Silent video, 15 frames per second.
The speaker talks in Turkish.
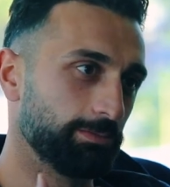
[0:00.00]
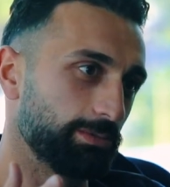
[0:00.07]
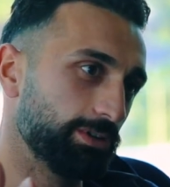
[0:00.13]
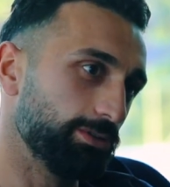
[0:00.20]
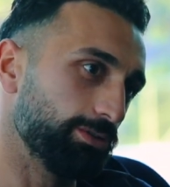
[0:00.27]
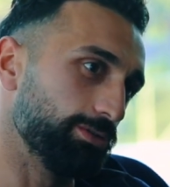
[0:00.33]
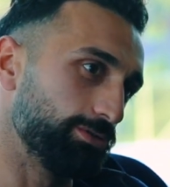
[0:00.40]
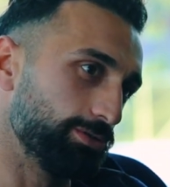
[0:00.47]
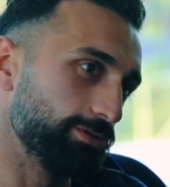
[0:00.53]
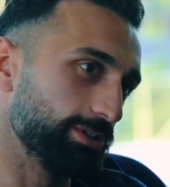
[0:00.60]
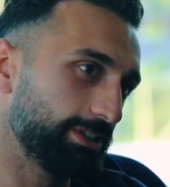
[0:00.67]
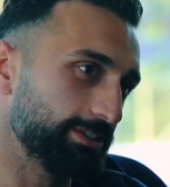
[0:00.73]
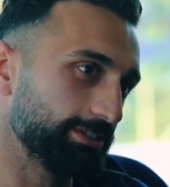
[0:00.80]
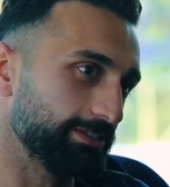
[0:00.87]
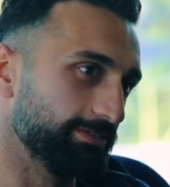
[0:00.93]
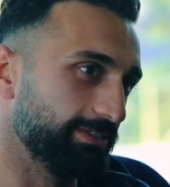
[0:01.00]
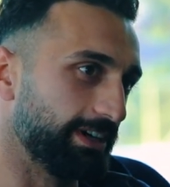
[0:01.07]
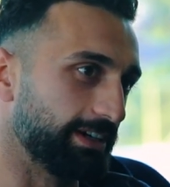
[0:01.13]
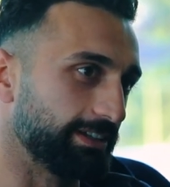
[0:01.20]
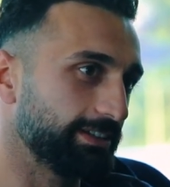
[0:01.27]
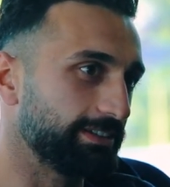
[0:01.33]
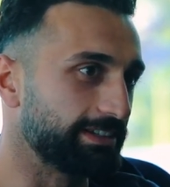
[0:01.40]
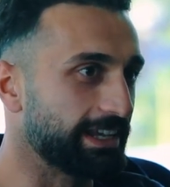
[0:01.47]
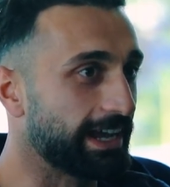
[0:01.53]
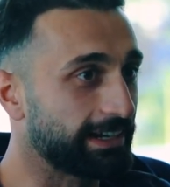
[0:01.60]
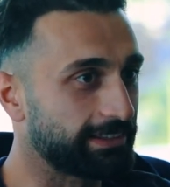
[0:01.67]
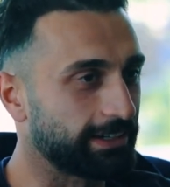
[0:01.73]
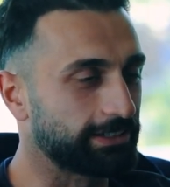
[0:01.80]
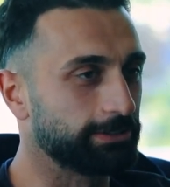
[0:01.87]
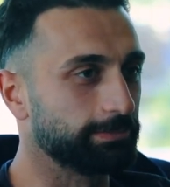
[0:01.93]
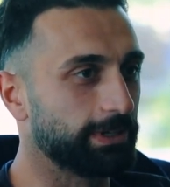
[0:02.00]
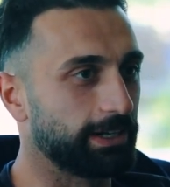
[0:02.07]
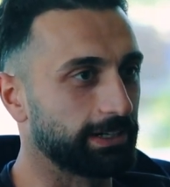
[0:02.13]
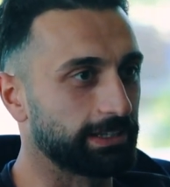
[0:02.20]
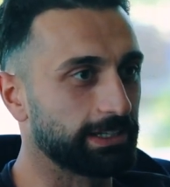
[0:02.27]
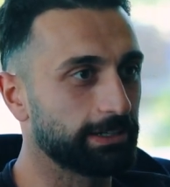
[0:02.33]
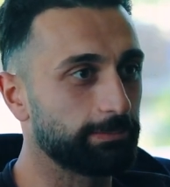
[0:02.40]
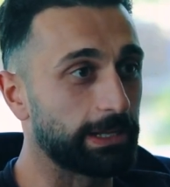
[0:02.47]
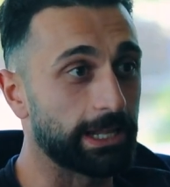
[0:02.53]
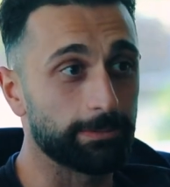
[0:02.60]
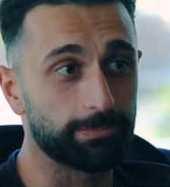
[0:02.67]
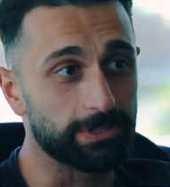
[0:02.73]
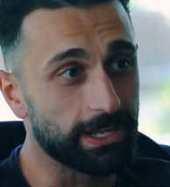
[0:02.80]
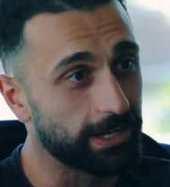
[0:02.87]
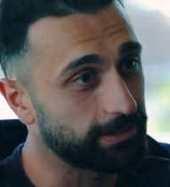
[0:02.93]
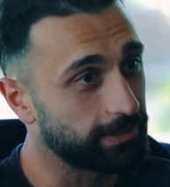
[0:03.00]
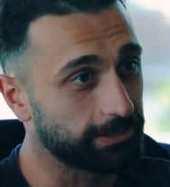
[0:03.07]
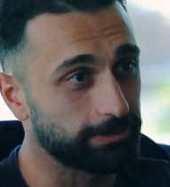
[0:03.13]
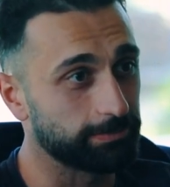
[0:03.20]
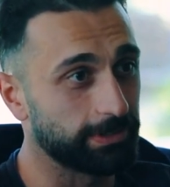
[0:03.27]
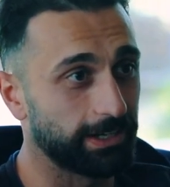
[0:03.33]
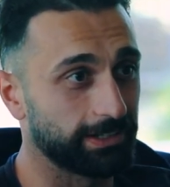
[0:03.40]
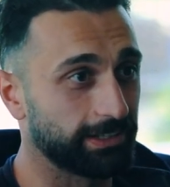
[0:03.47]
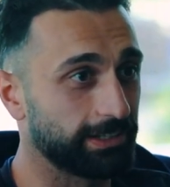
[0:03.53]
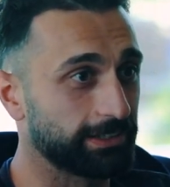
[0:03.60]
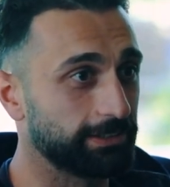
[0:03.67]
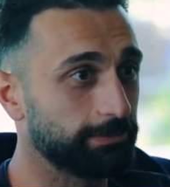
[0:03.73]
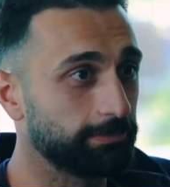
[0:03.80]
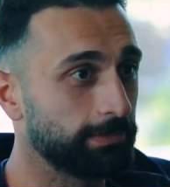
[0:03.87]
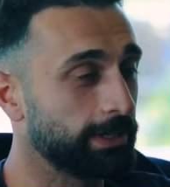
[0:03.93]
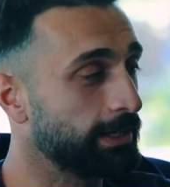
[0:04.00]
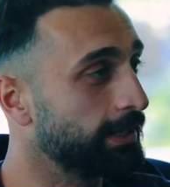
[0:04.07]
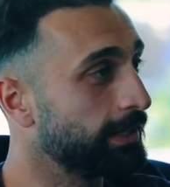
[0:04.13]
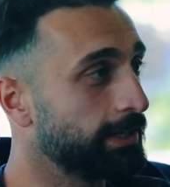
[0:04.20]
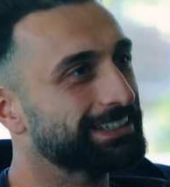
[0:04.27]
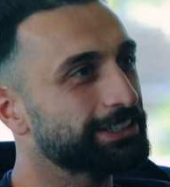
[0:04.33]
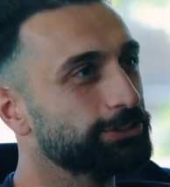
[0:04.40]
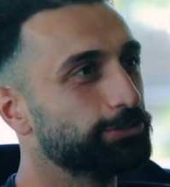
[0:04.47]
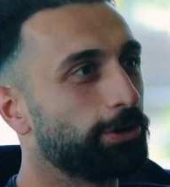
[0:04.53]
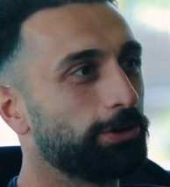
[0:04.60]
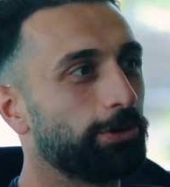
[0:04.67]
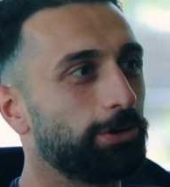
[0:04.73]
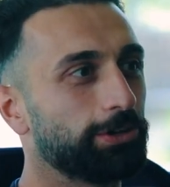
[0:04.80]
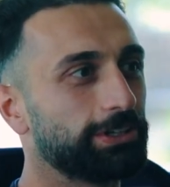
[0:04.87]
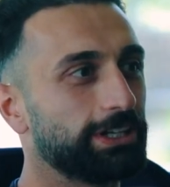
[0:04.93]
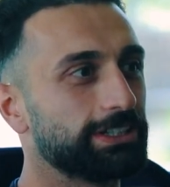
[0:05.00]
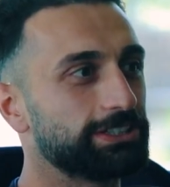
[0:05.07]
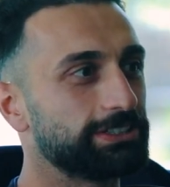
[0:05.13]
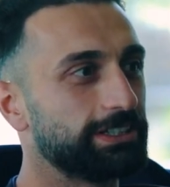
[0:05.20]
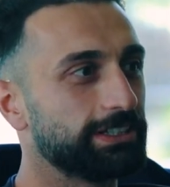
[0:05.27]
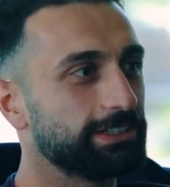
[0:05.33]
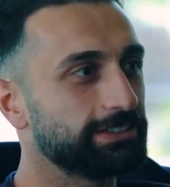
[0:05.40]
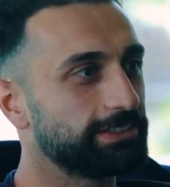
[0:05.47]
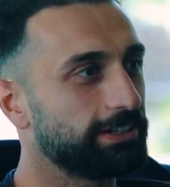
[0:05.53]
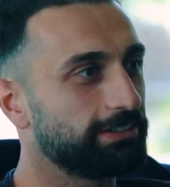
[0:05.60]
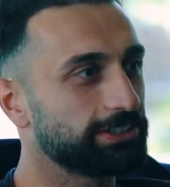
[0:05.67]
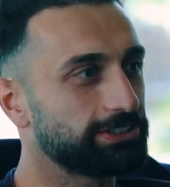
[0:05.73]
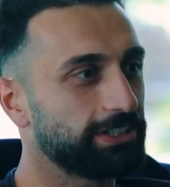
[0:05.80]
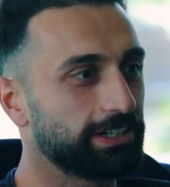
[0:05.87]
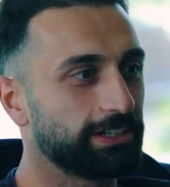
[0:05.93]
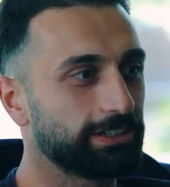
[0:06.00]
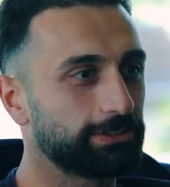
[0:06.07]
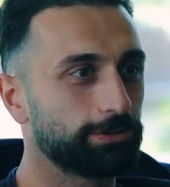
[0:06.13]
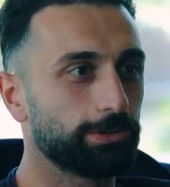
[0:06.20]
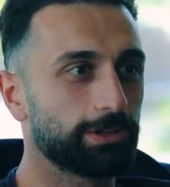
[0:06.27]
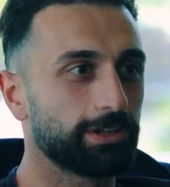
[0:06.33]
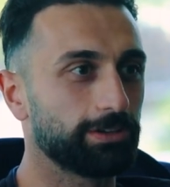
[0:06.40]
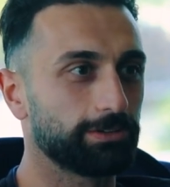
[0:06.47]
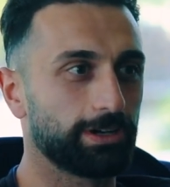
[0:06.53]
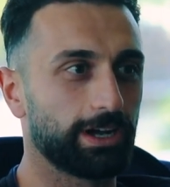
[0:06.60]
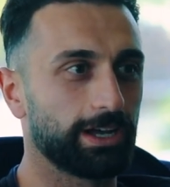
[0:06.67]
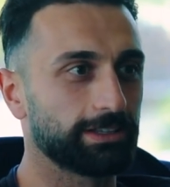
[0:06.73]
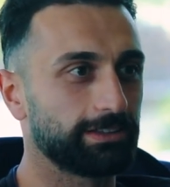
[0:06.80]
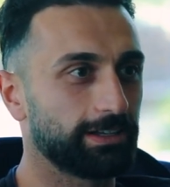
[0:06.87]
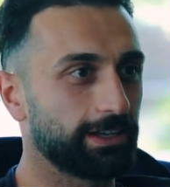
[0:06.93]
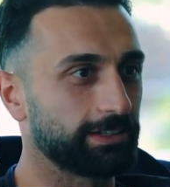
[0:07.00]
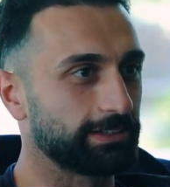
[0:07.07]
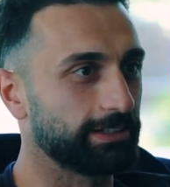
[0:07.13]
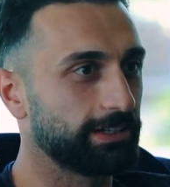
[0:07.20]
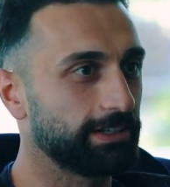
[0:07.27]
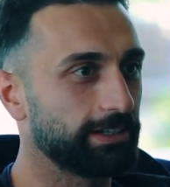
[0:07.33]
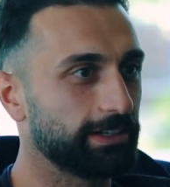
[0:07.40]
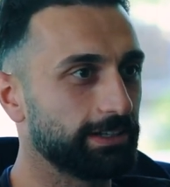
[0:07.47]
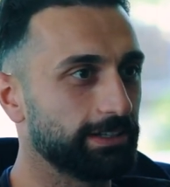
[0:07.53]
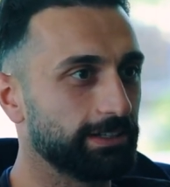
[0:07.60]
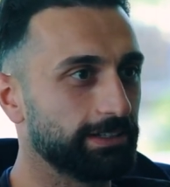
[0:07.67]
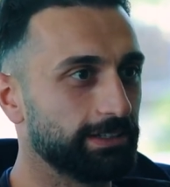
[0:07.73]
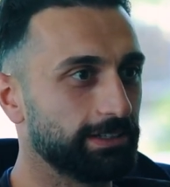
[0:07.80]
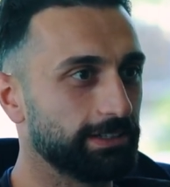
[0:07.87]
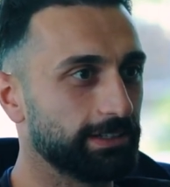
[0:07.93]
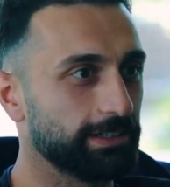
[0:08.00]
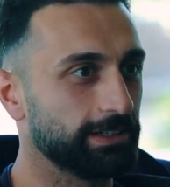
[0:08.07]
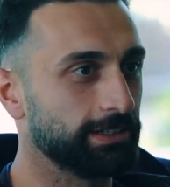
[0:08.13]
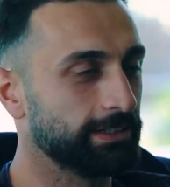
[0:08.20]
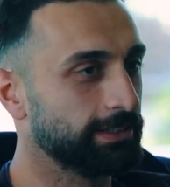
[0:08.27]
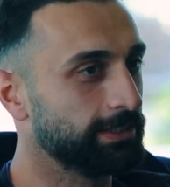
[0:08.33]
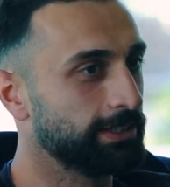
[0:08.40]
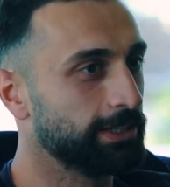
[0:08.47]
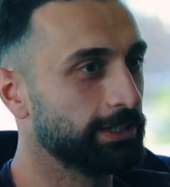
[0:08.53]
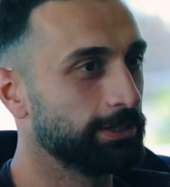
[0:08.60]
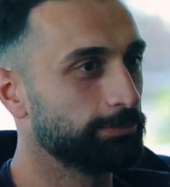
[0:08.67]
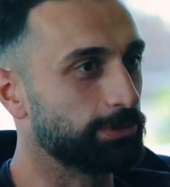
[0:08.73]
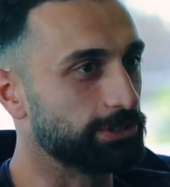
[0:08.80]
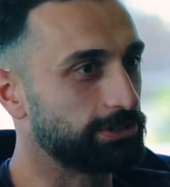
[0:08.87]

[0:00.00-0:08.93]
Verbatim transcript: Bir de üçüncü kısım vardı. Diğer takımlar diye. Ben hep diğer takımlardaydım. Sonra oradan işte savaşarak gol ata ata e,